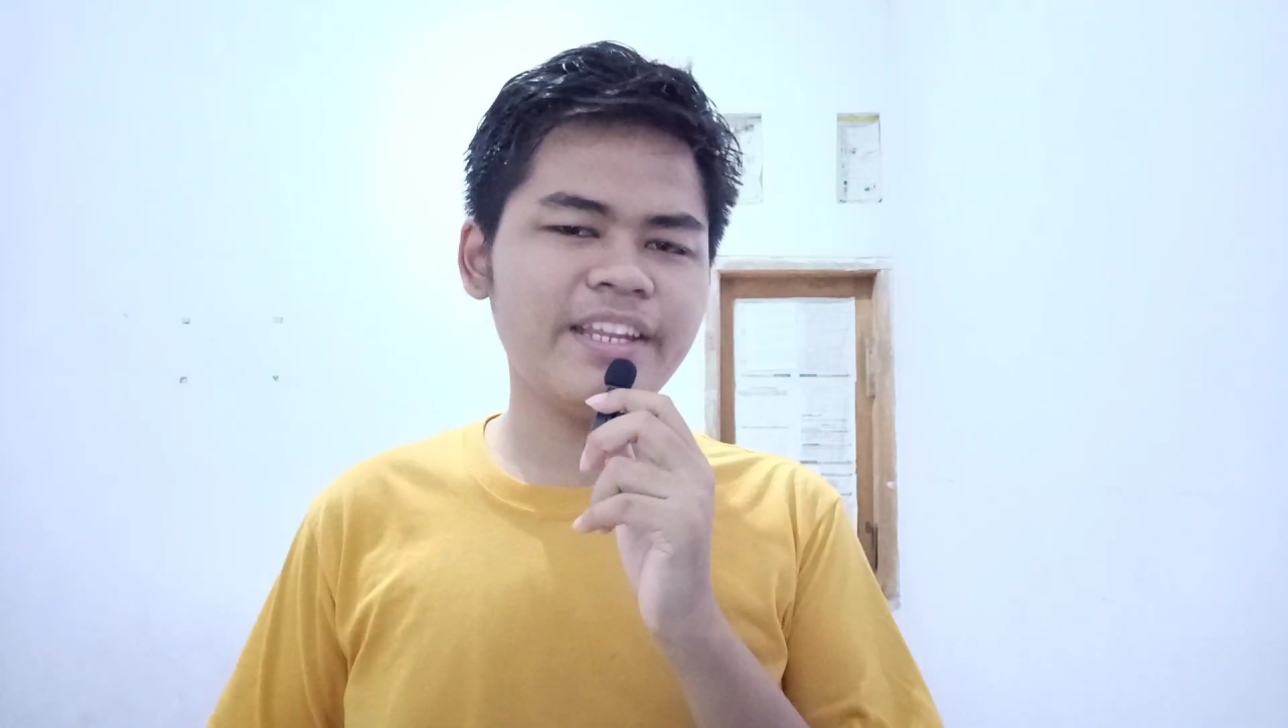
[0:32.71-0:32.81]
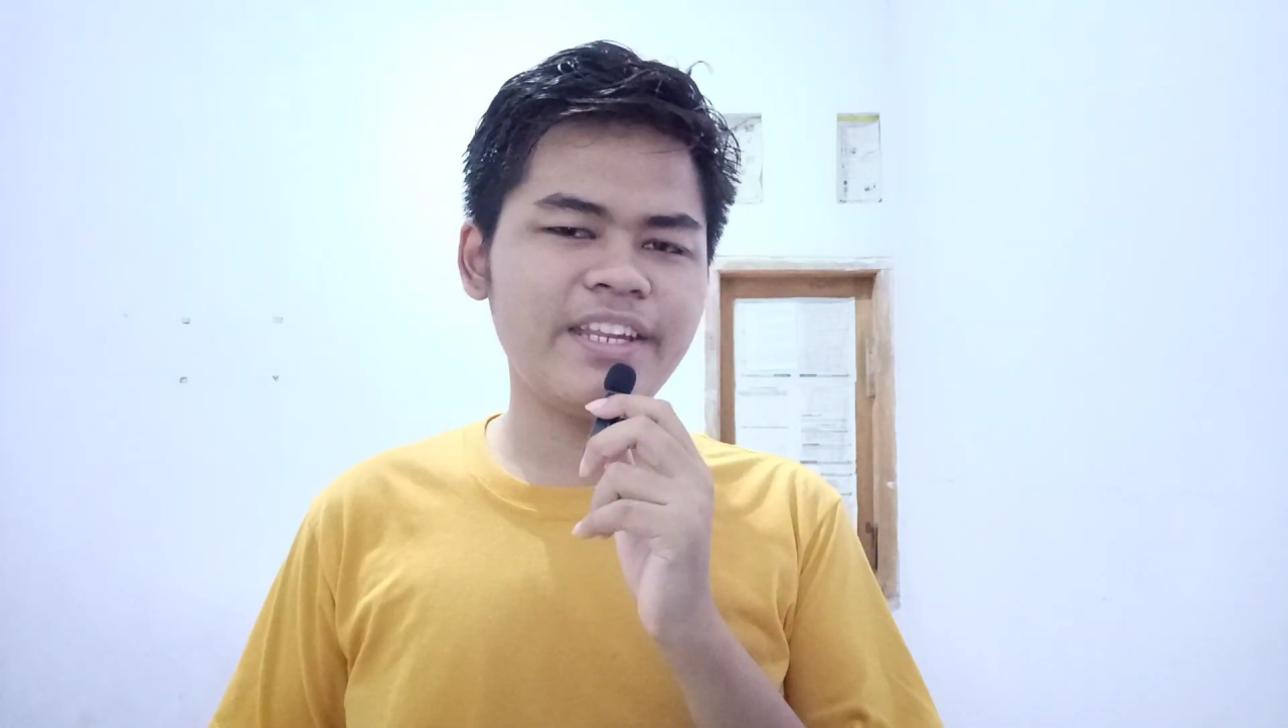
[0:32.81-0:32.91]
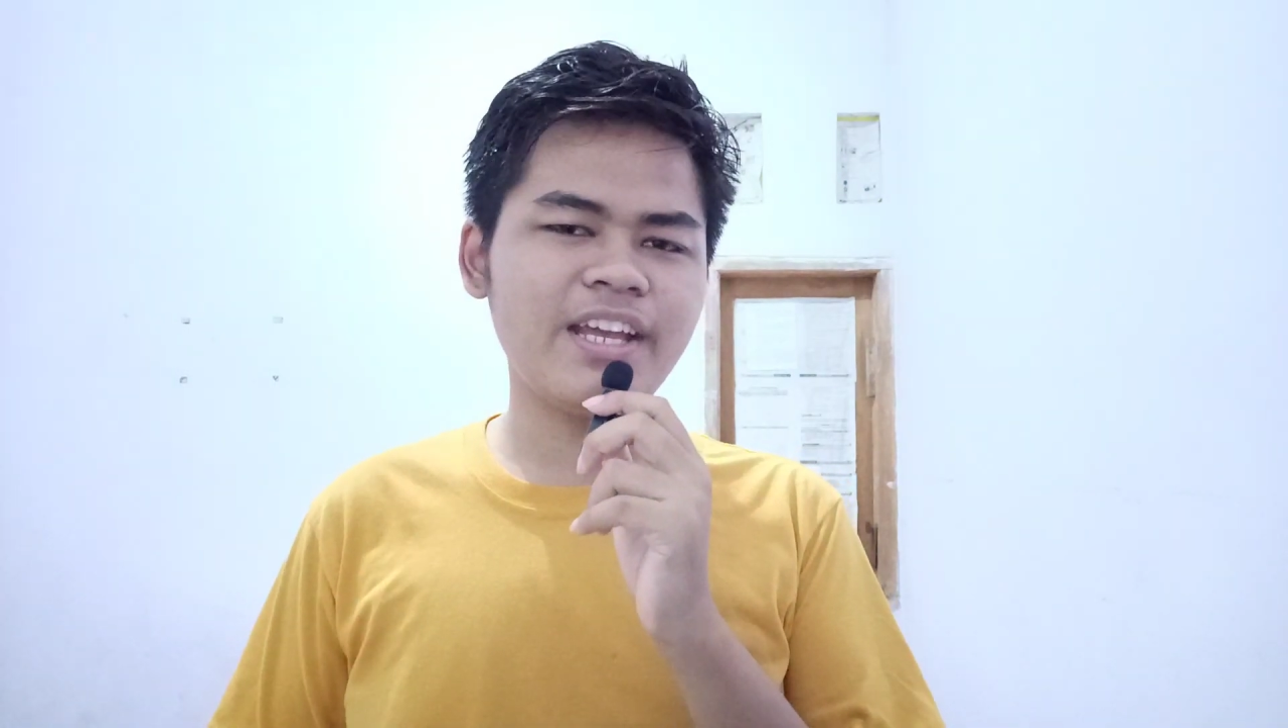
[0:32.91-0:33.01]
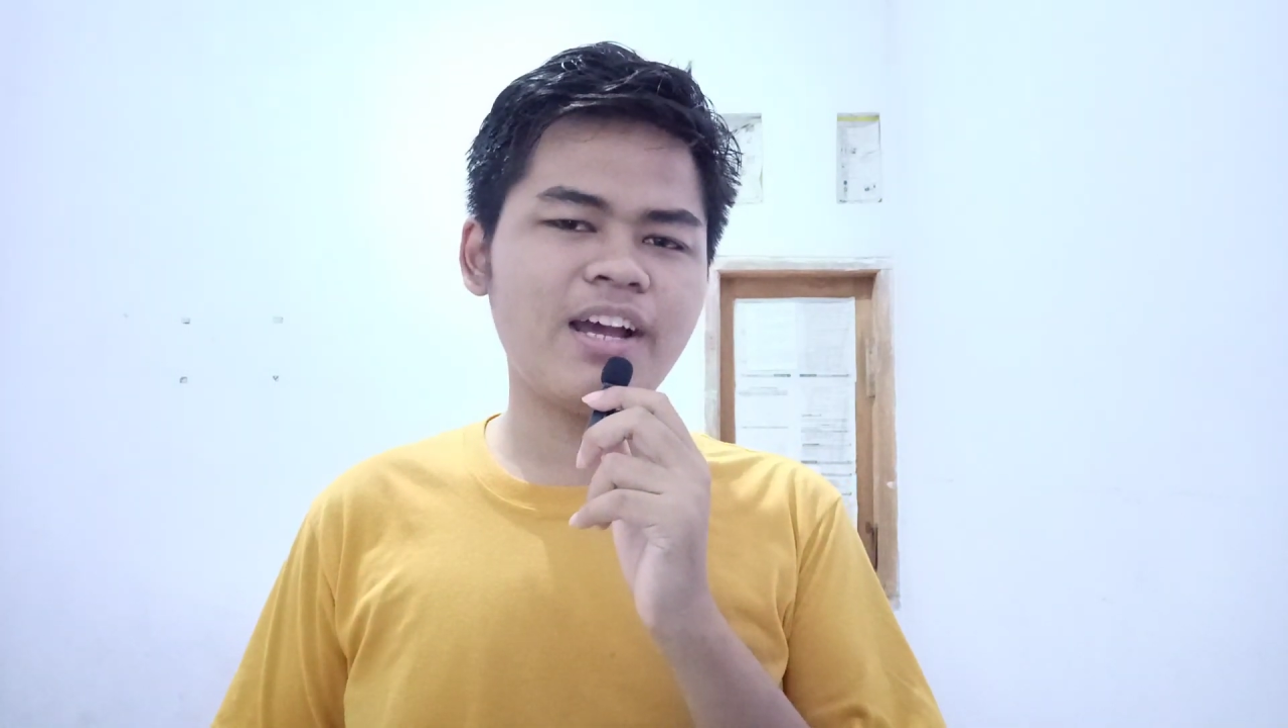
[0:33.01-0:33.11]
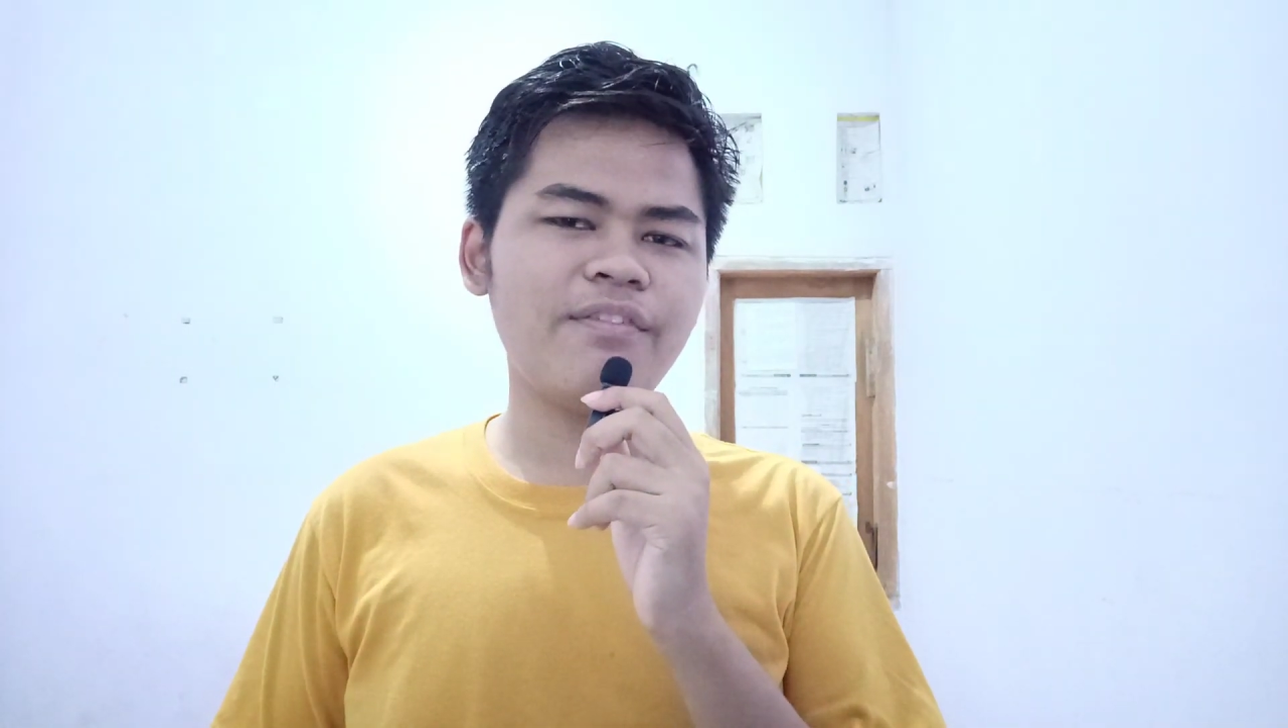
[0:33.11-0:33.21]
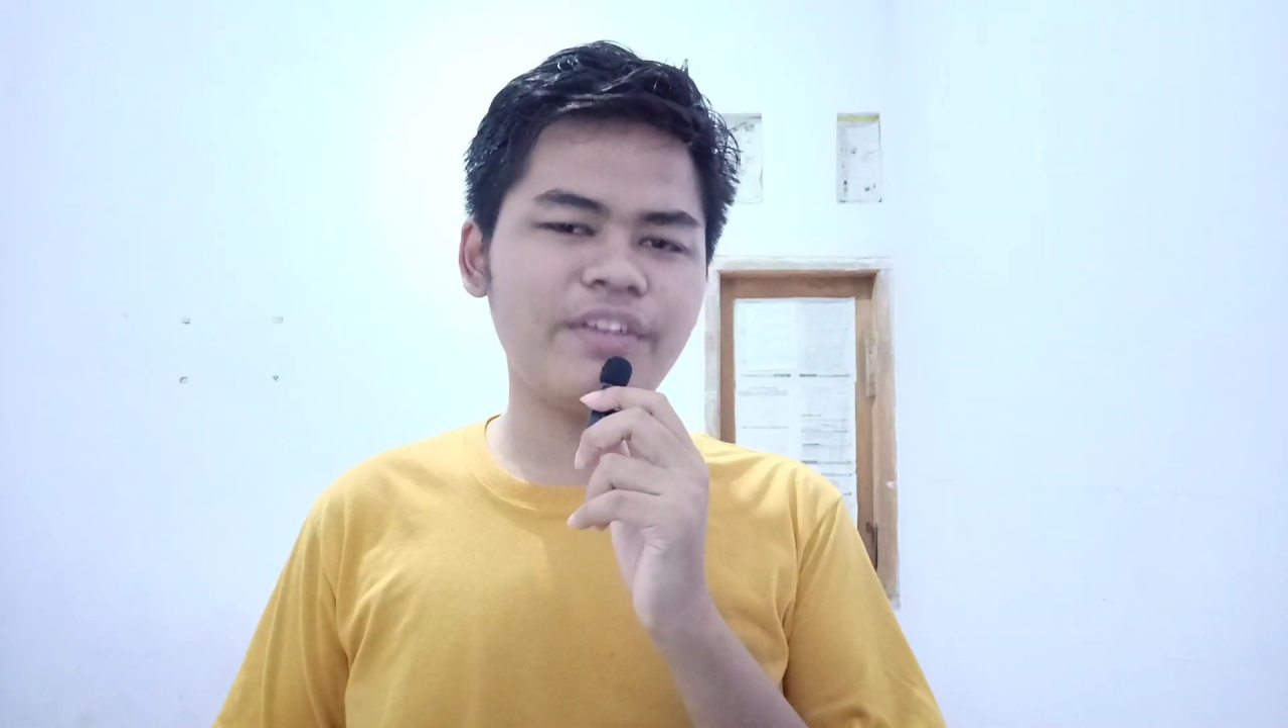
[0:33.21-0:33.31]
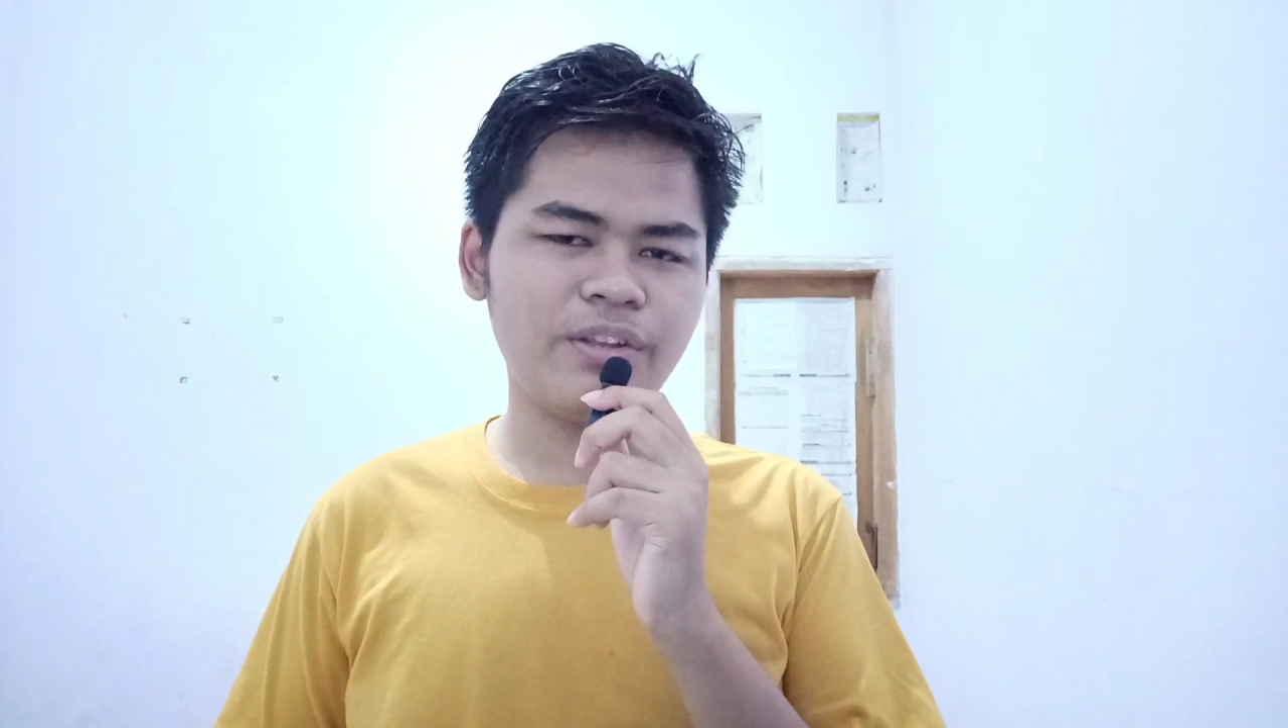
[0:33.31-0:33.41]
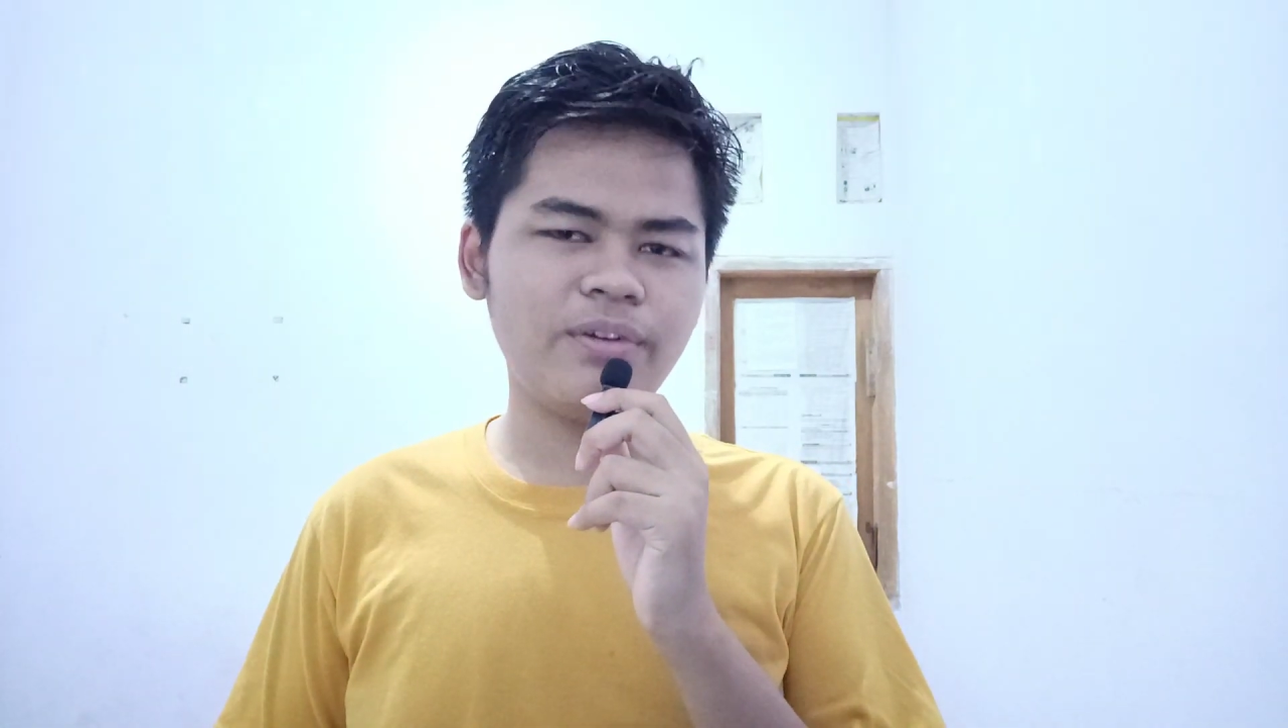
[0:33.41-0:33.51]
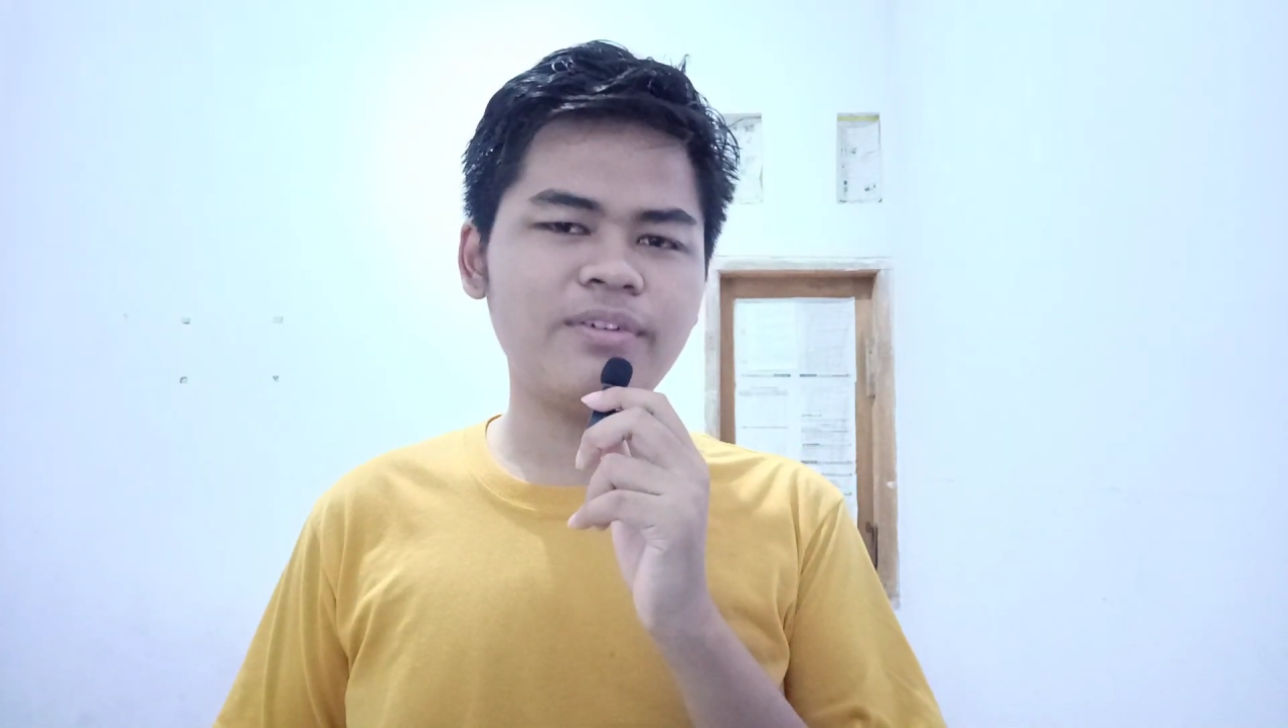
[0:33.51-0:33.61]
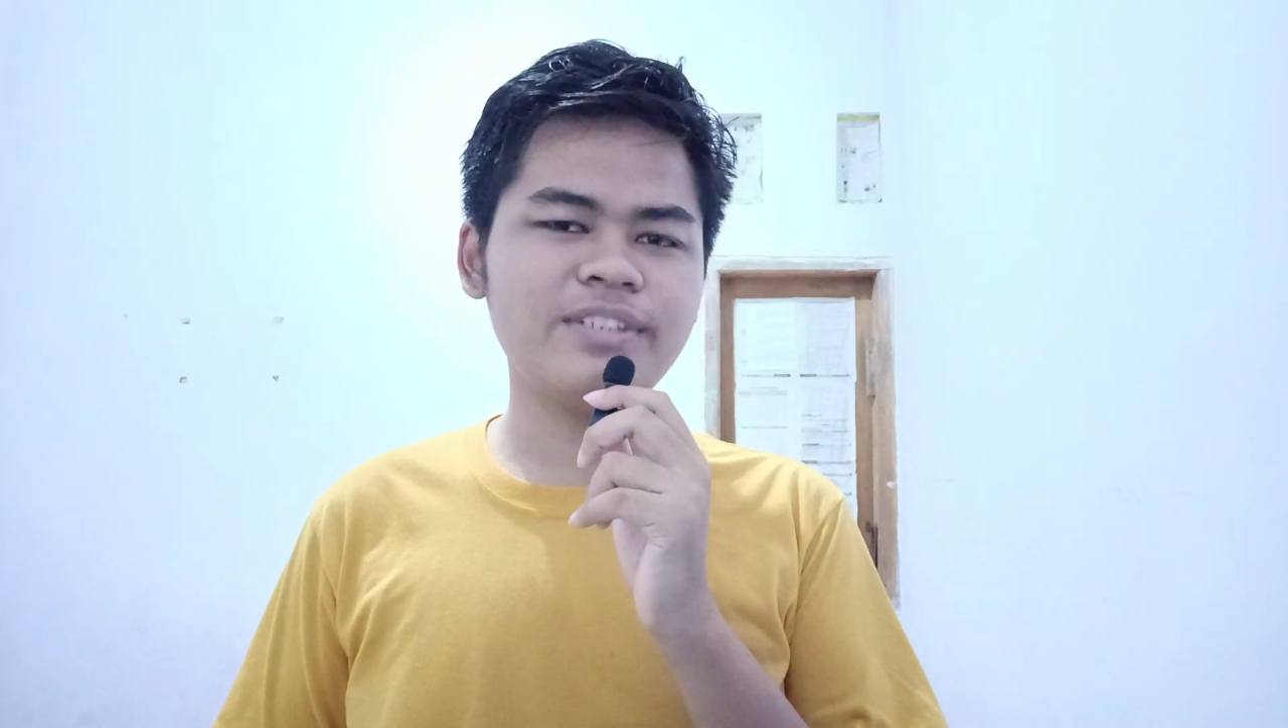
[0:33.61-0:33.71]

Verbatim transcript: ini dia video